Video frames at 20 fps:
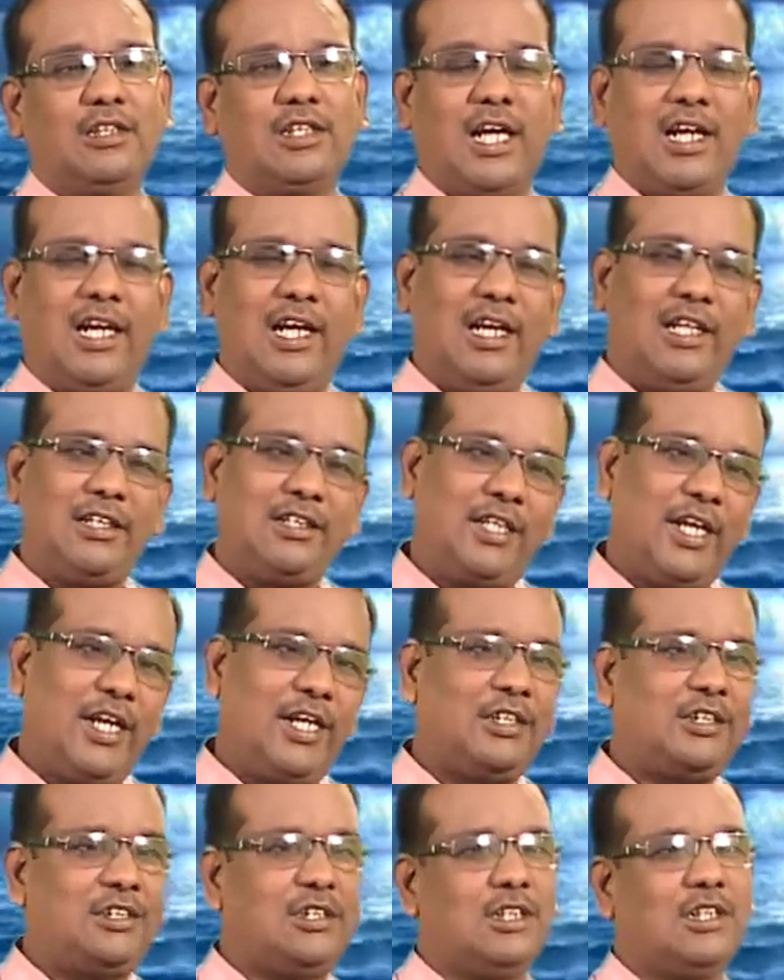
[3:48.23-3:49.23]
தரையில்
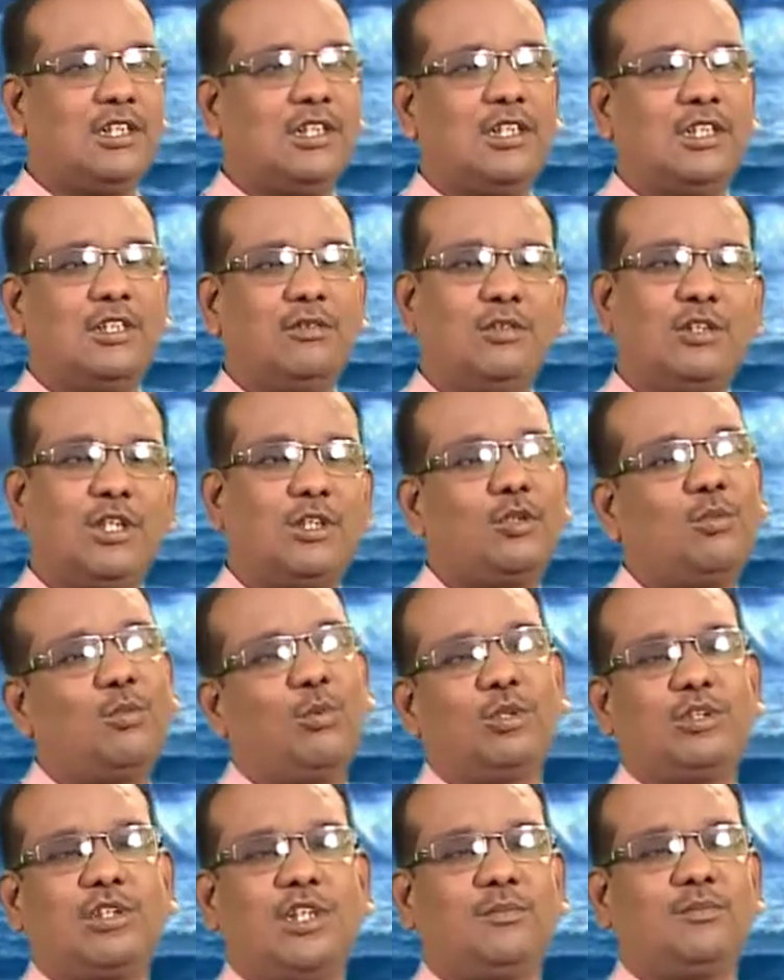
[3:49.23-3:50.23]
தேஞ்சி இதுவும் செத்து
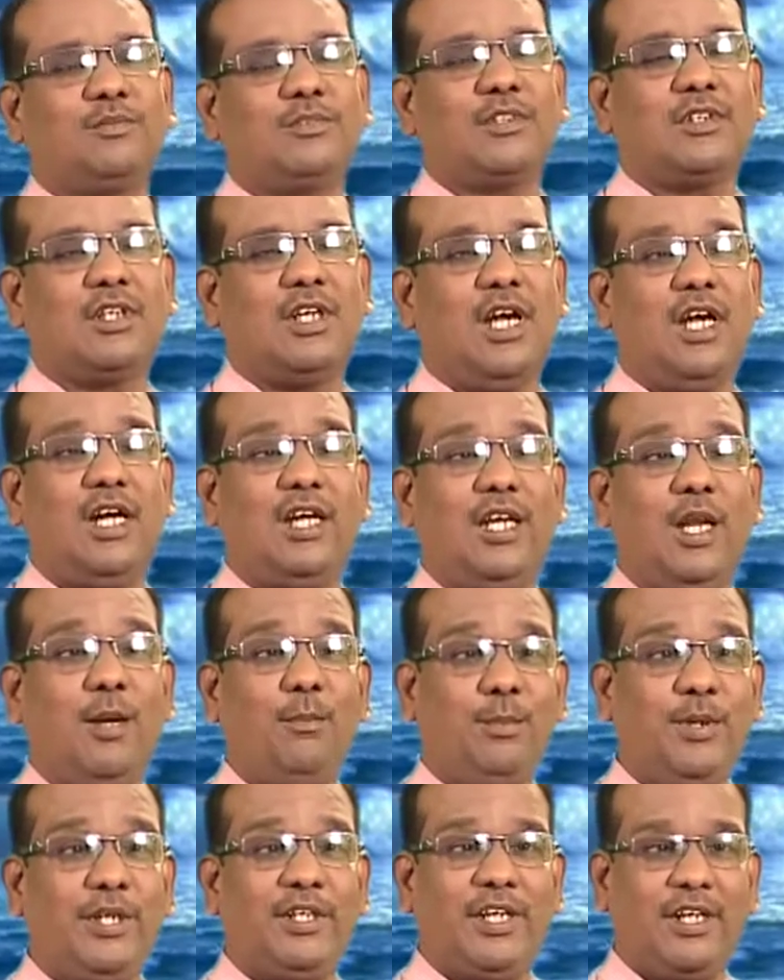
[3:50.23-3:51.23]
போச்சான்
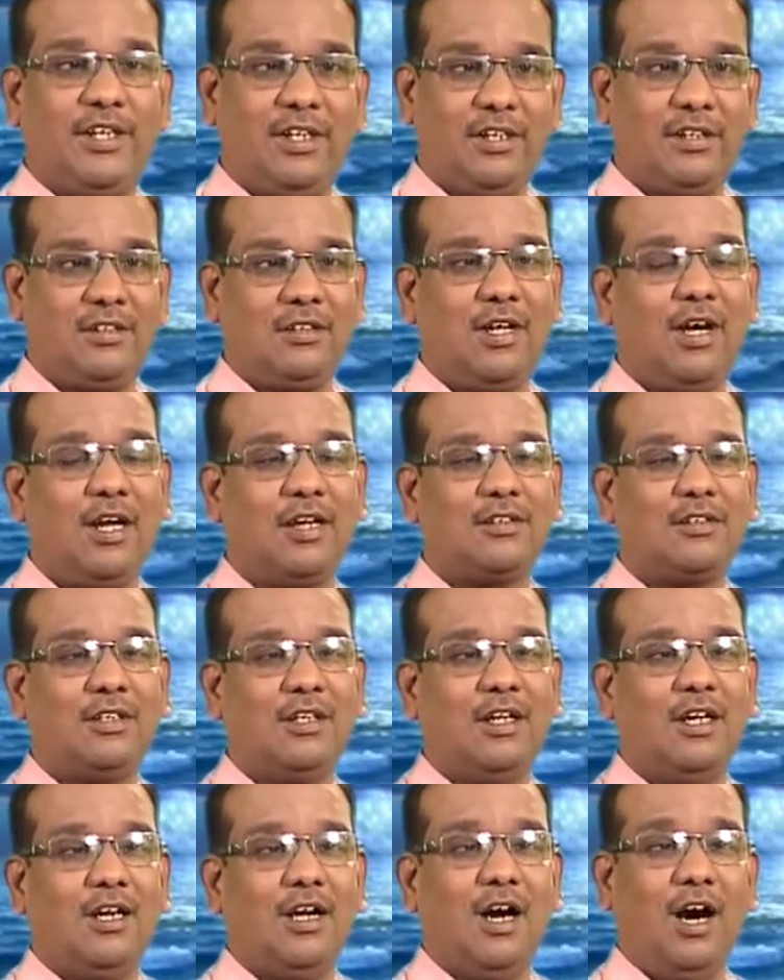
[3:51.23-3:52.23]
நம்பிக்கை இருந்தால்
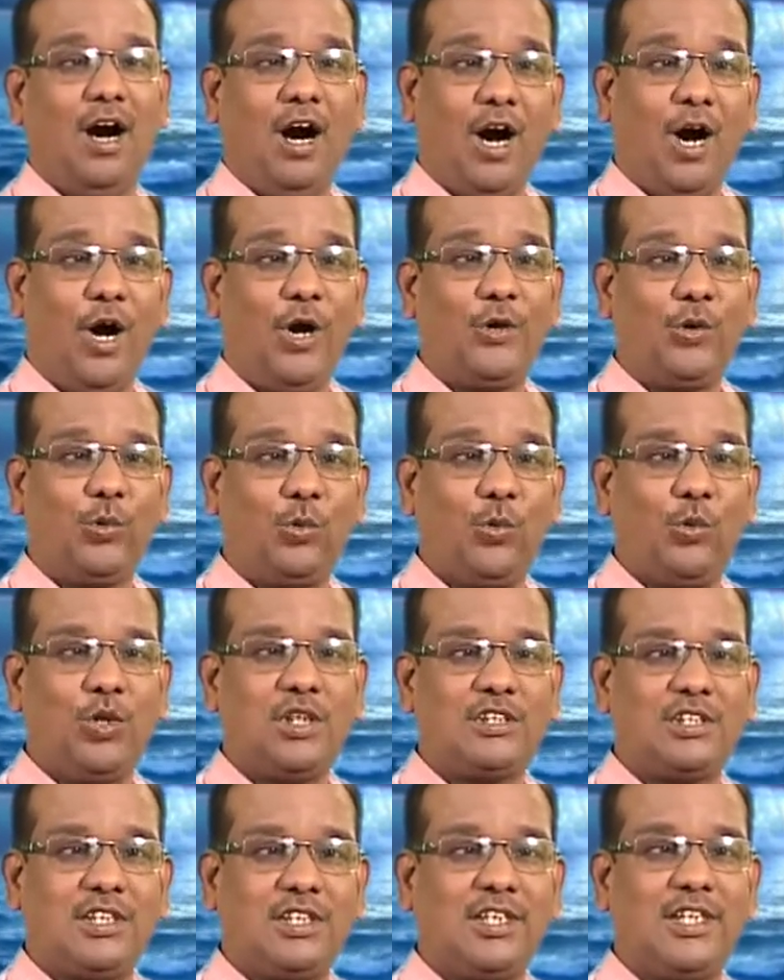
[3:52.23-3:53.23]
ஆடு கூட
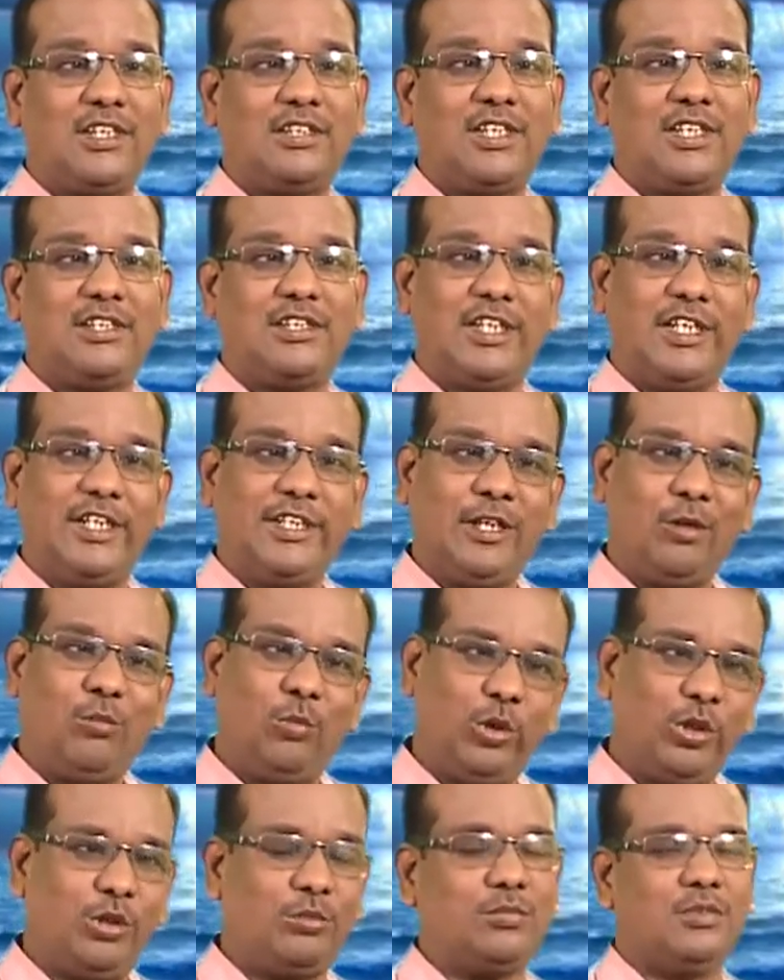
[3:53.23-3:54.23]
சிங்கத்தை ஜெயிக்க
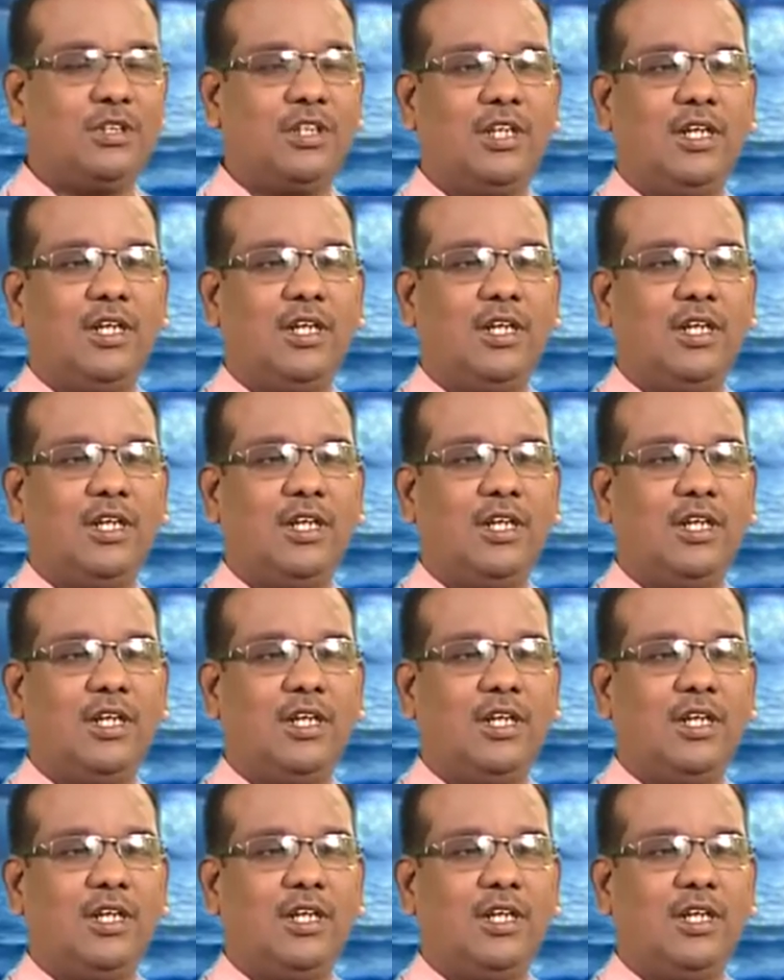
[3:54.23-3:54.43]
முடியும்